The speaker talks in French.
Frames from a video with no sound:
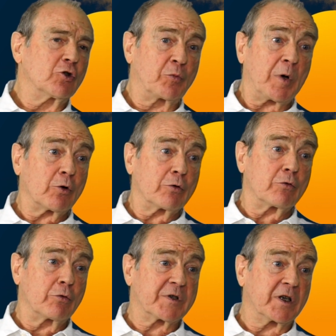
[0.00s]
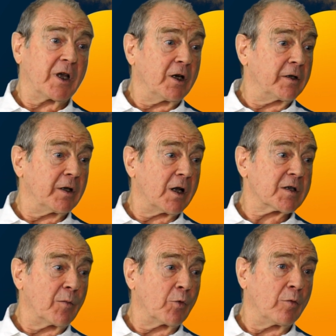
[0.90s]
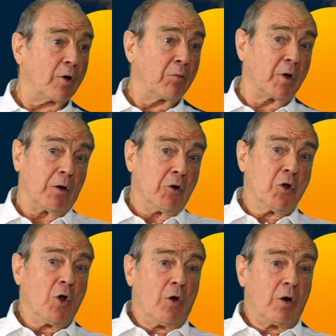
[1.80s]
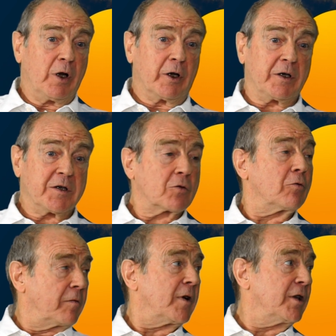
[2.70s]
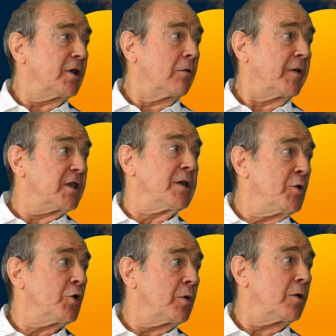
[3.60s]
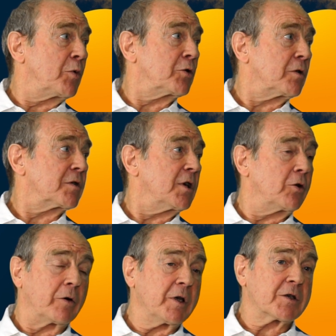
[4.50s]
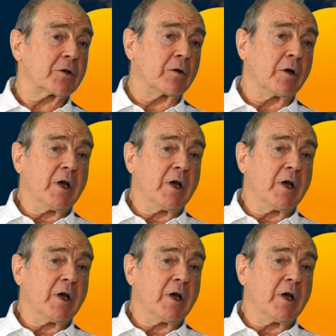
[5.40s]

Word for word: je parle de, cette qualité-là simplement. Ben, les risques, on va, diminuer le mhm. potentiel de risque.